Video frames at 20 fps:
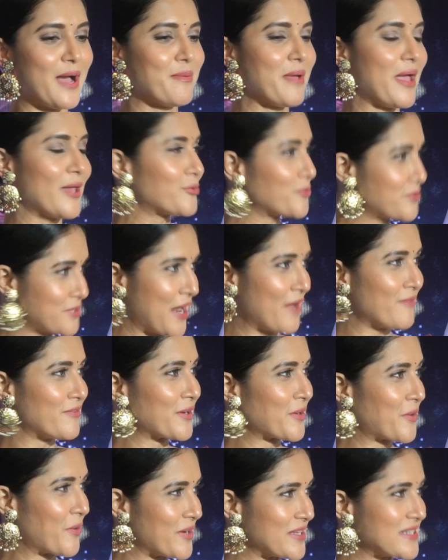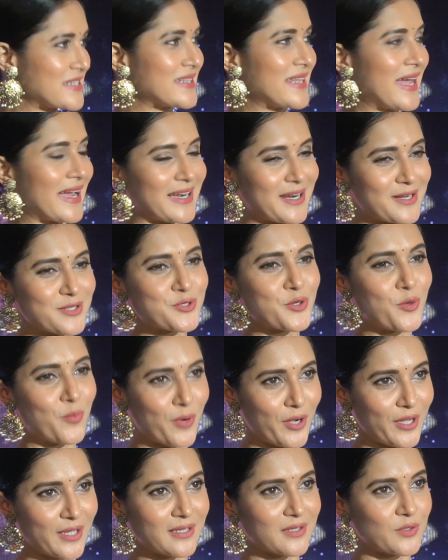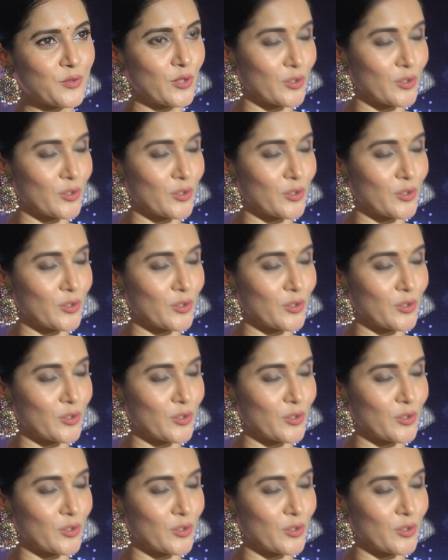আমি এত ট্রাভেল করি যে দেখার সময়